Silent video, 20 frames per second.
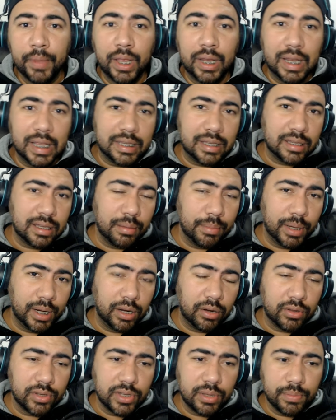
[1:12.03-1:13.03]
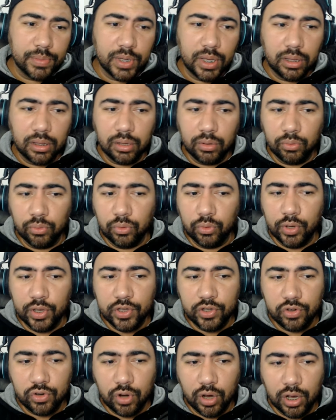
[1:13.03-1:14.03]
Nessa semana nós temos então
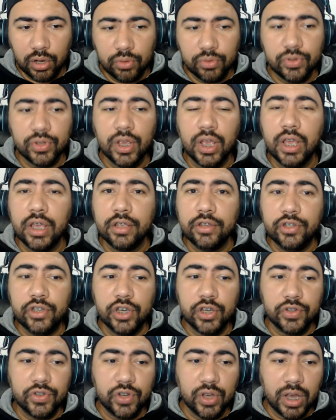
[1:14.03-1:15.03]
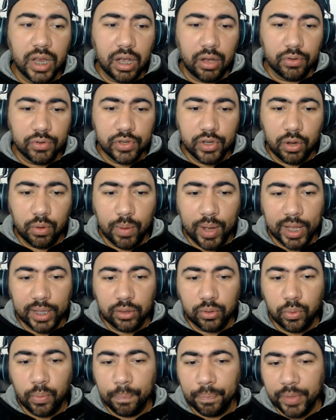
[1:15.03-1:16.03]
dois jogos, Justin Cause
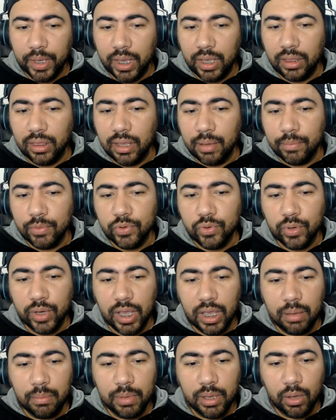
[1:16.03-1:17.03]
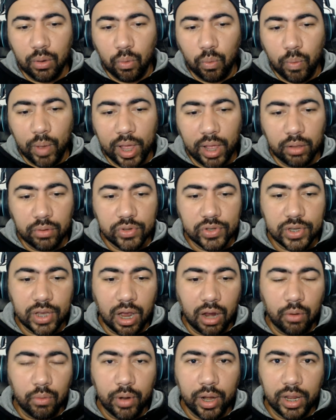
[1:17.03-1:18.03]
4 e temos o game Wells
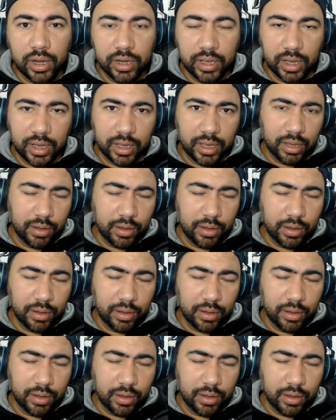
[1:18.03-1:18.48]
Aurelia.